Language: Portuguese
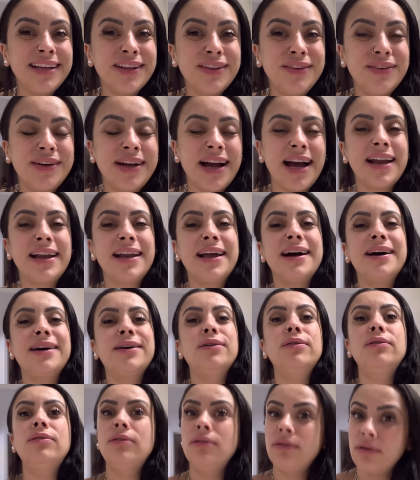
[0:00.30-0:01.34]
no
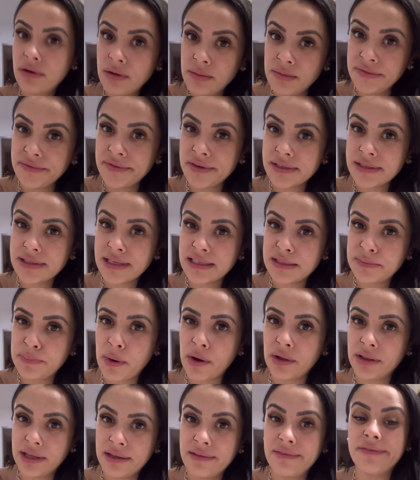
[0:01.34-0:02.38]
canal. Como vocês
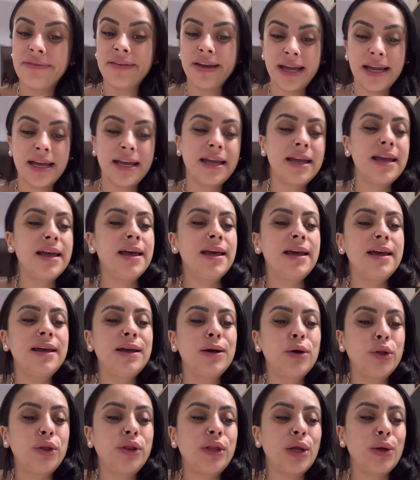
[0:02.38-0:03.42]
podem ver,
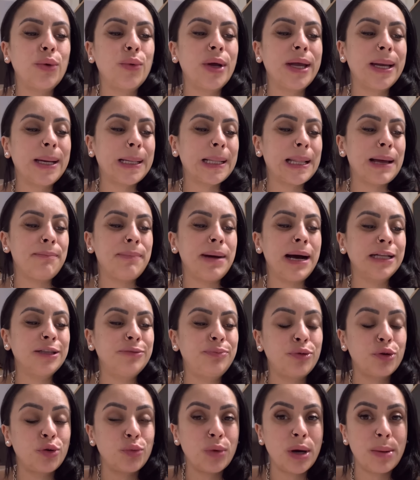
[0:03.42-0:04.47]
eu tenho reclamado
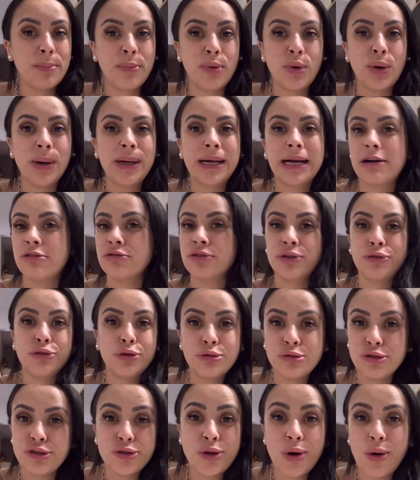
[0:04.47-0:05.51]
por uma boa causa. Eu não
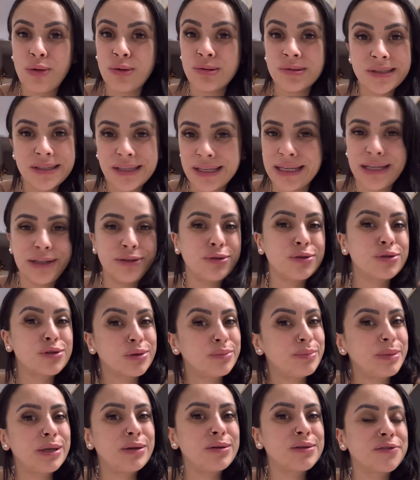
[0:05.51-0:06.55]
estou conseguindo
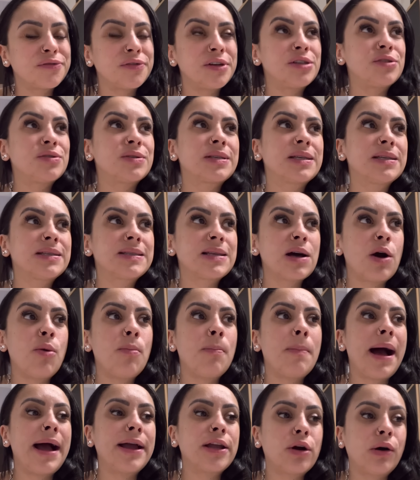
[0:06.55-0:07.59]
subir os vídeos que são
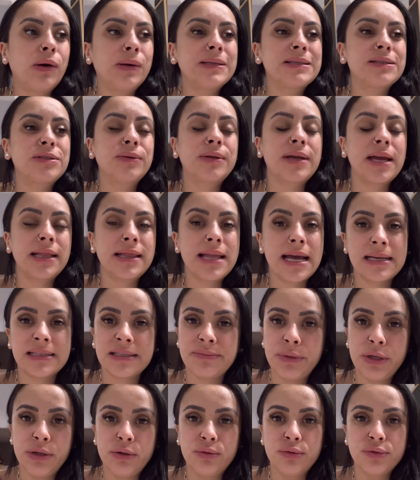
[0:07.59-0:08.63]
maiores do que 10
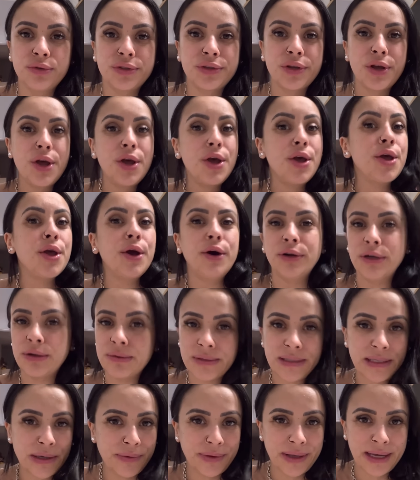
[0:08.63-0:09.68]
minutos. Eu não
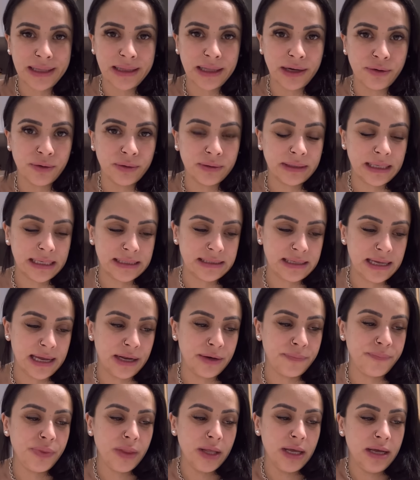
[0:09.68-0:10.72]
sei o que está
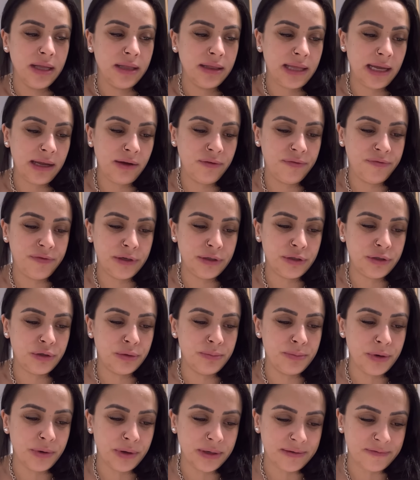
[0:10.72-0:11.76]
acontecendo. Tem o um vídeo do
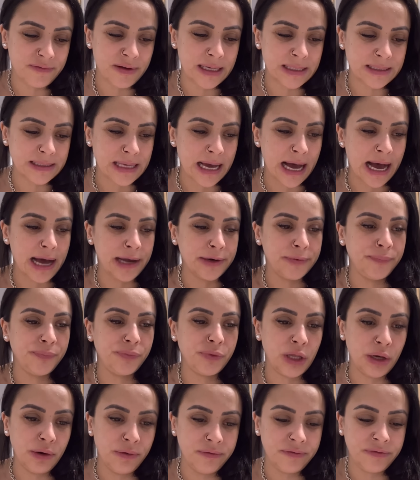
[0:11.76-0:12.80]
meu aniversário,
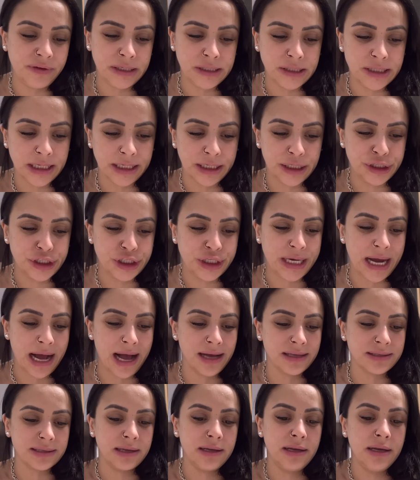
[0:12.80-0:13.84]
tem um vídeo daqui de
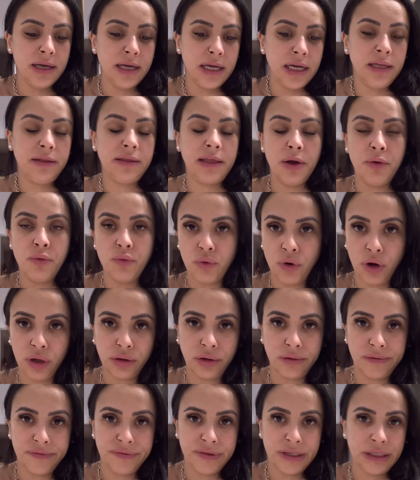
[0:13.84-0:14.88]
casa e tem um
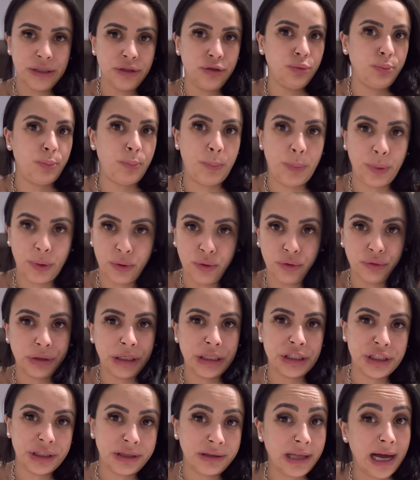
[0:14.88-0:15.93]
outro vídeo pronto,
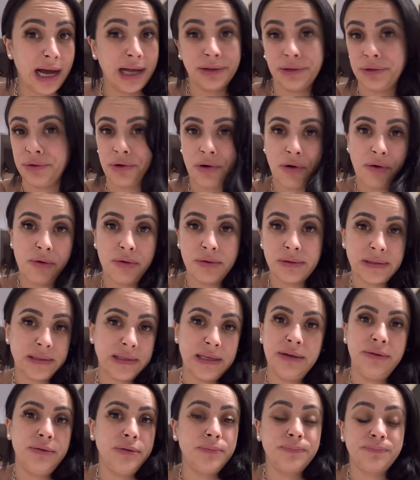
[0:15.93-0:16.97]
editado e eu não
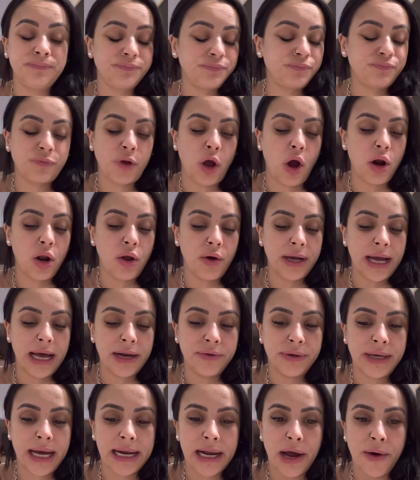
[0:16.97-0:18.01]
consigo colocar no
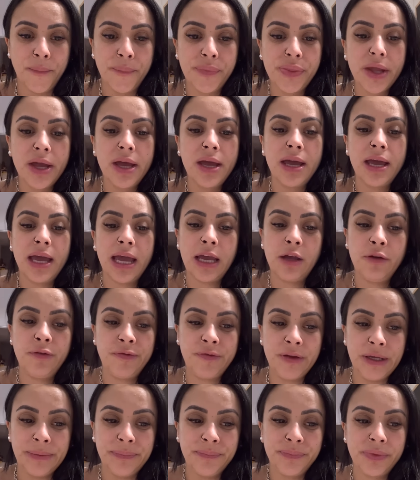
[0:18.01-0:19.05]
canal.
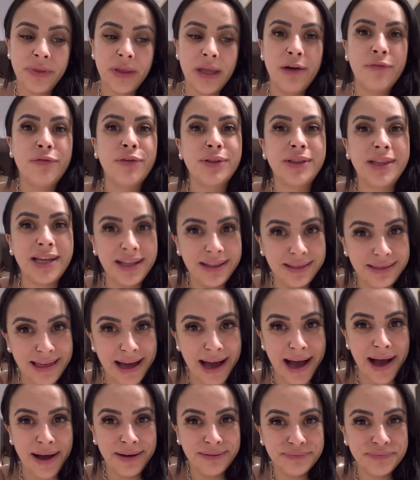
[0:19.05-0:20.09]
Enfim, eu vou
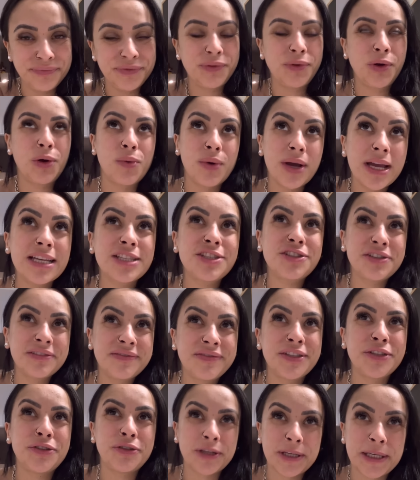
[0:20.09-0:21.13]
tentar com este
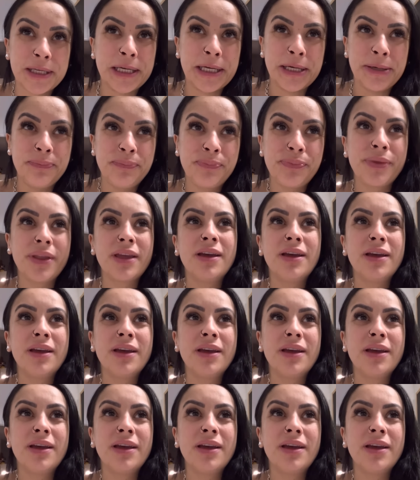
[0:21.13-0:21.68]
vídeo aqui.